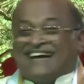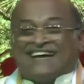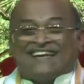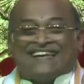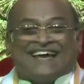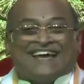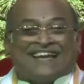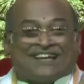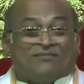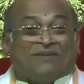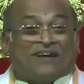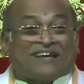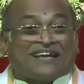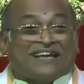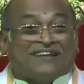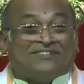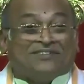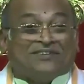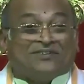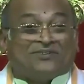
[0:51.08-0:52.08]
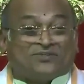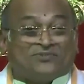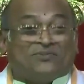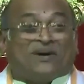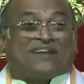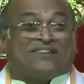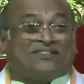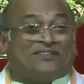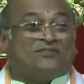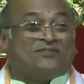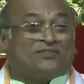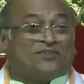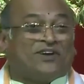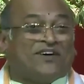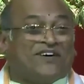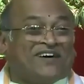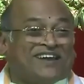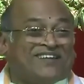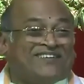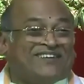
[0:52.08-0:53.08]
ఇది అన్నానికి మనకేం తెలుసు మనం
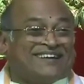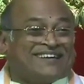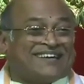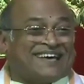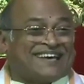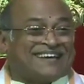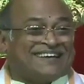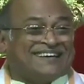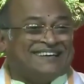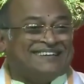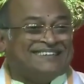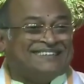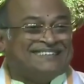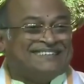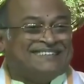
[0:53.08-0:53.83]
తింటున్నాం అన్నం అంటారు